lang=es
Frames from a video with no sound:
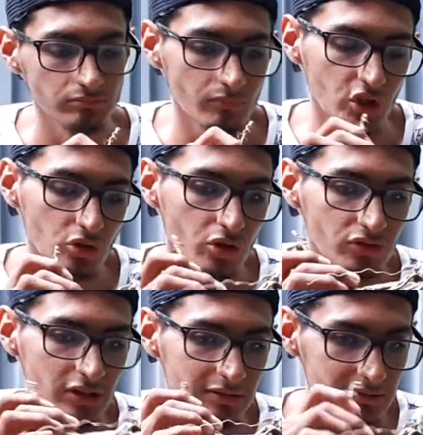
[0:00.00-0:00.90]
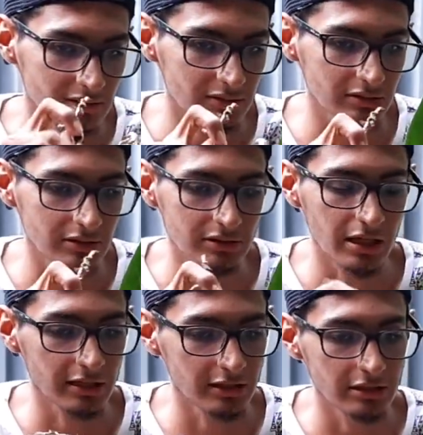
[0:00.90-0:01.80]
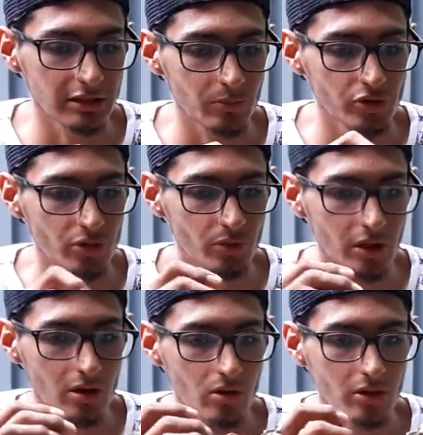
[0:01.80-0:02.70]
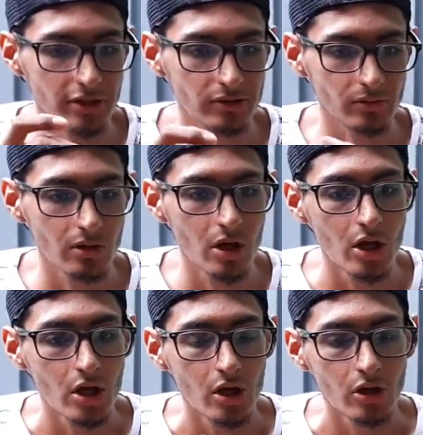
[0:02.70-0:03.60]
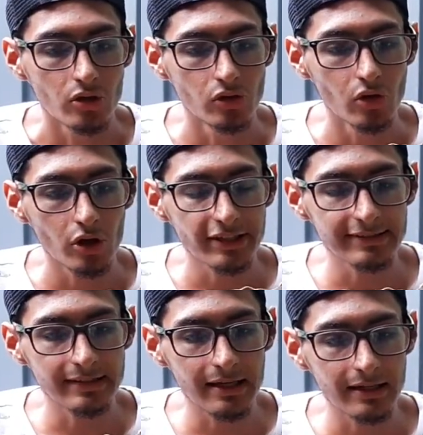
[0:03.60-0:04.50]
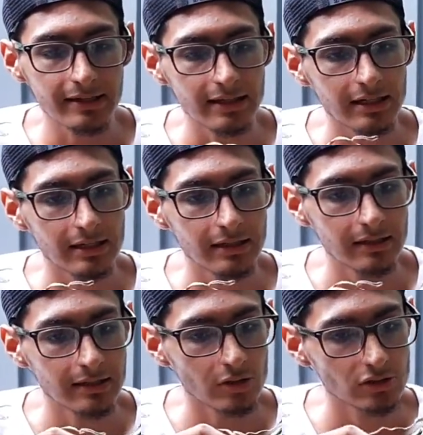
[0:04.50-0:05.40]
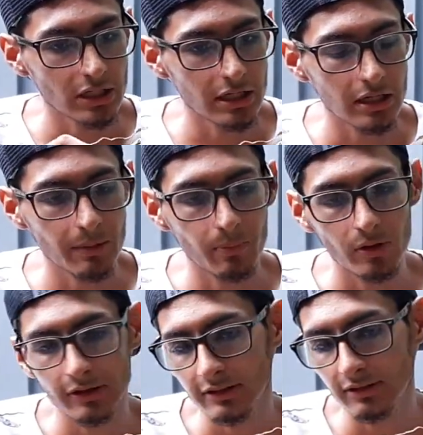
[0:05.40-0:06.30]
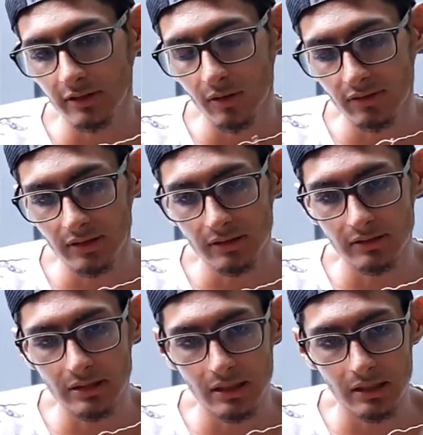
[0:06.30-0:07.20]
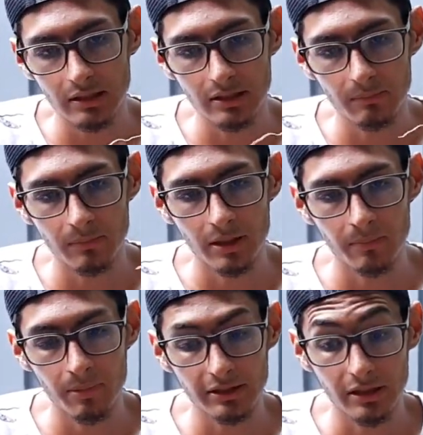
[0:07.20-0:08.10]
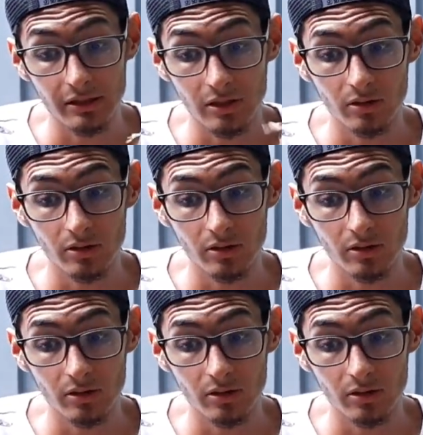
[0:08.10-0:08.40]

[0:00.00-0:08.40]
Entonces hay que tener mucho cuidado con eso. No quizás que ya eh, lo traiga, por decirlo así, del invernadero